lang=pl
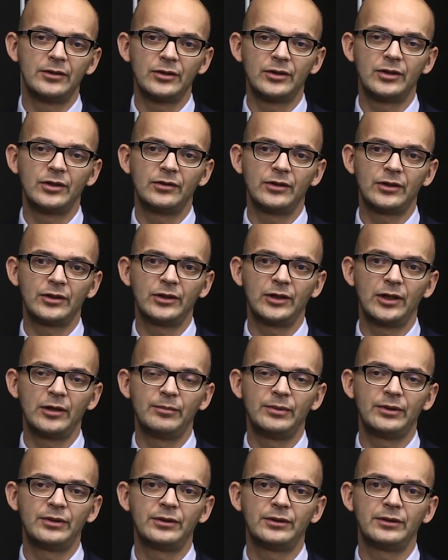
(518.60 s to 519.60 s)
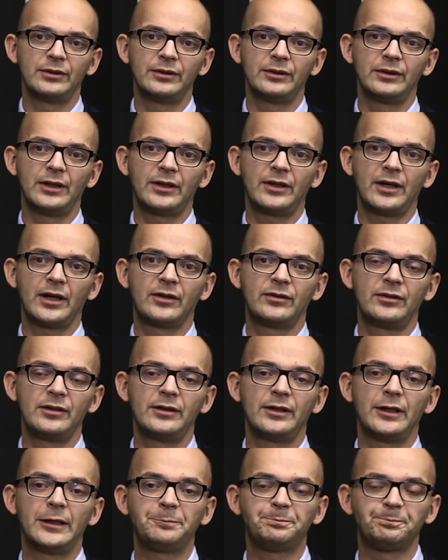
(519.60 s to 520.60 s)
że zaczynają być
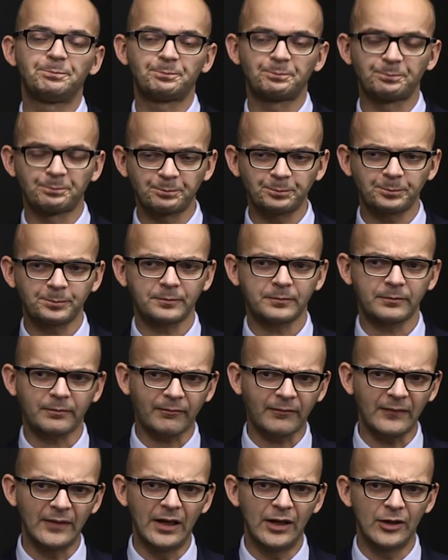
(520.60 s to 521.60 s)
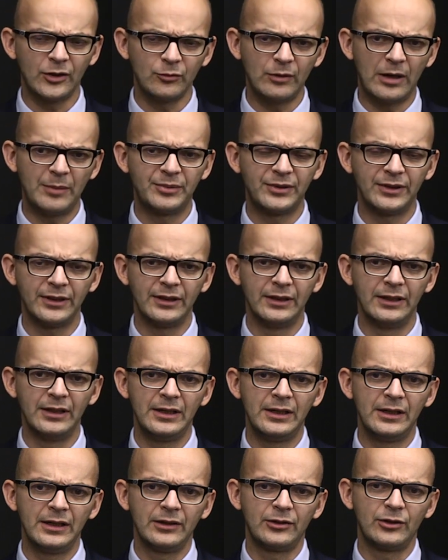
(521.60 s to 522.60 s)
atrakcyjne, a słabsze
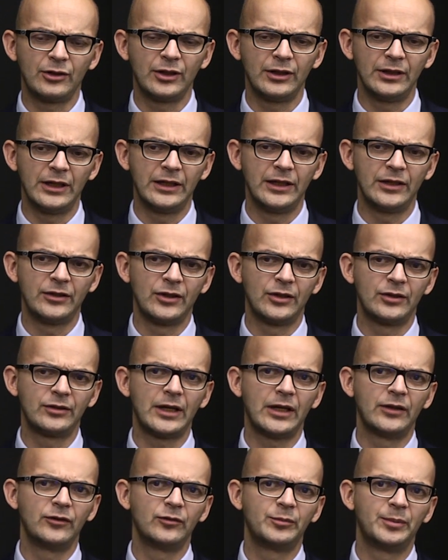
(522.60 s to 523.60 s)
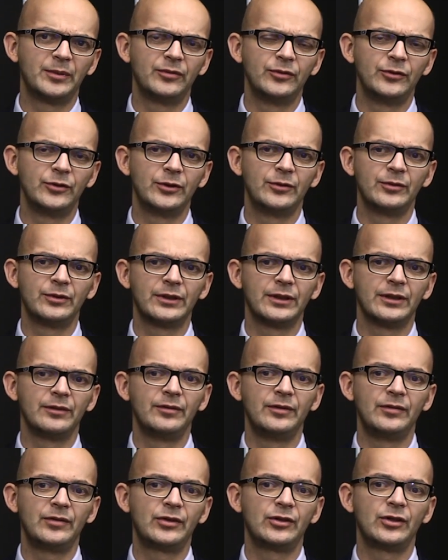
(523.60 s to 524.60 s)
trochę dane ze Stanów powodują, że
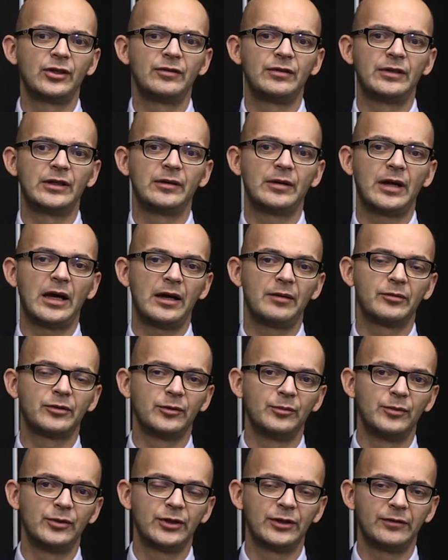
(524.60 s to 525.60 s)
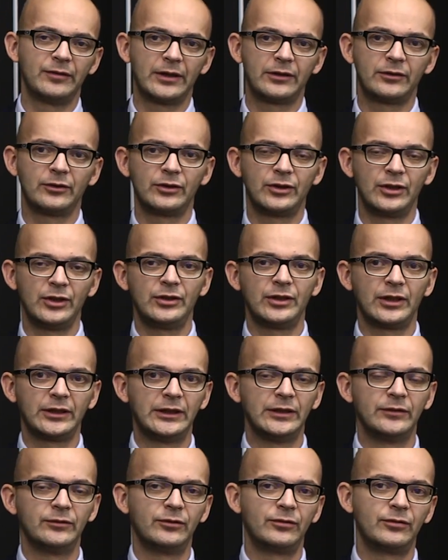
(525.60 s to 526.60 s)
inwestorzy stwierdzają, a to może warto część
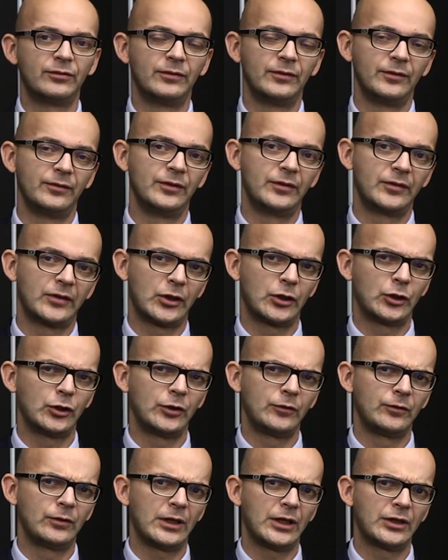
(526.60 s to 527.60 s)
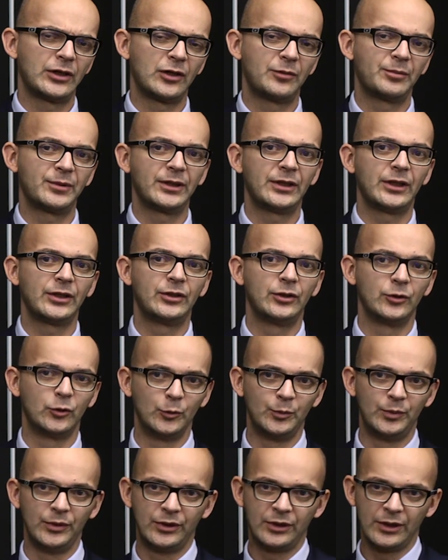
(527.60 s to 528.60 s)
aktywów wyrażonych w dolarze sprzedać i
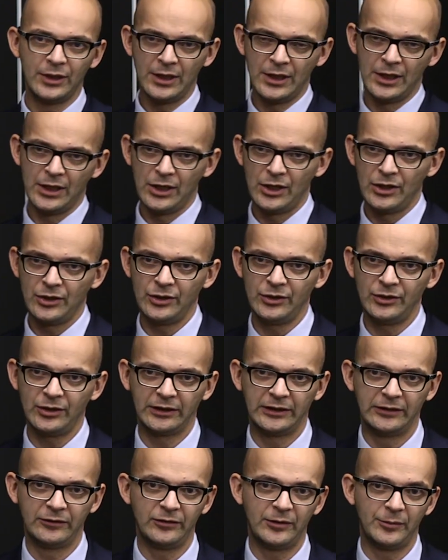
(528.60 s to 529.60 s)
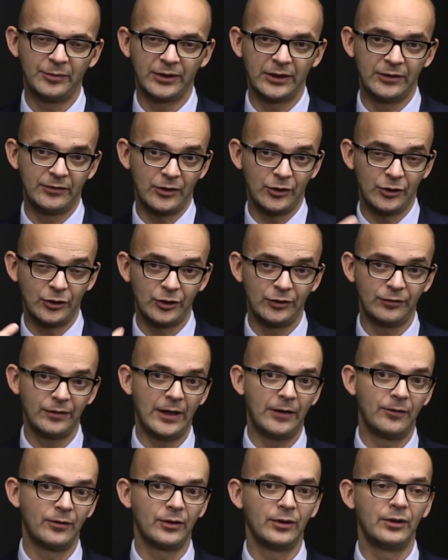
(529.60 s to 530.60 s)
kupić część aktywów na przykład wyrażonych w
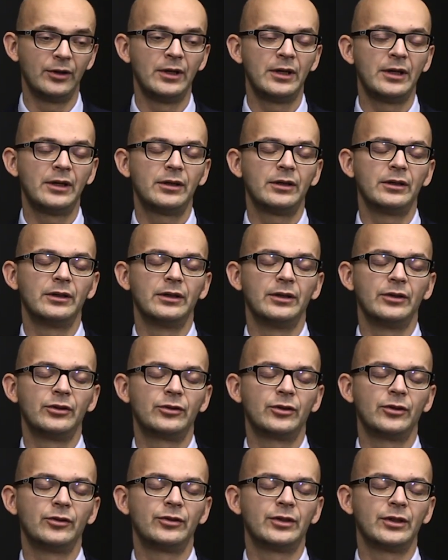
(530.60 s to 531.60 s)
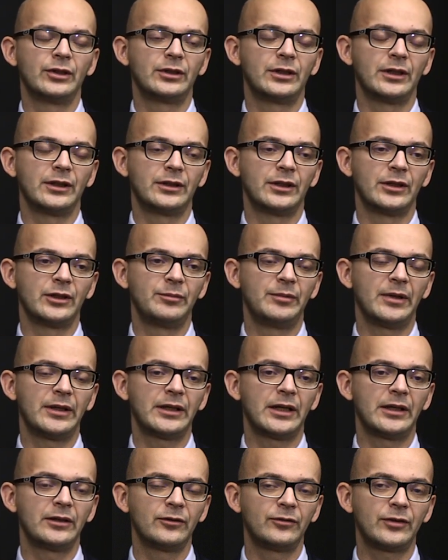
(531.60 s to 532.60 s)
euro, e, stąd też ta, ta
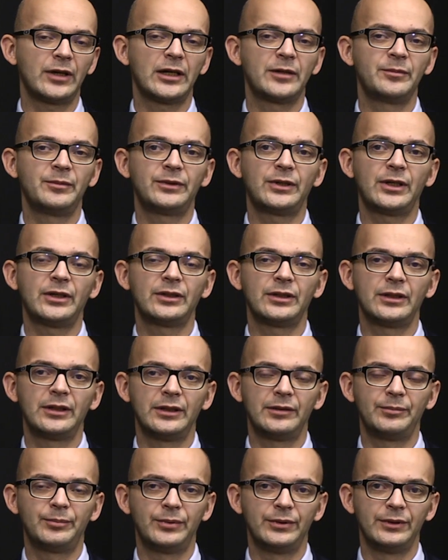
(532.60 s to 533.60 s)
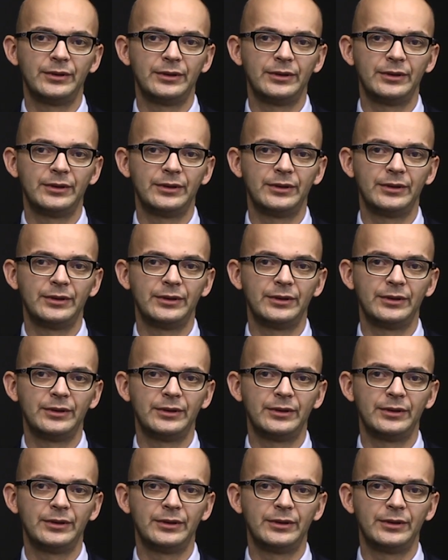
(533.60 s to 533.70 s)
zmiana. No w każdym razie e,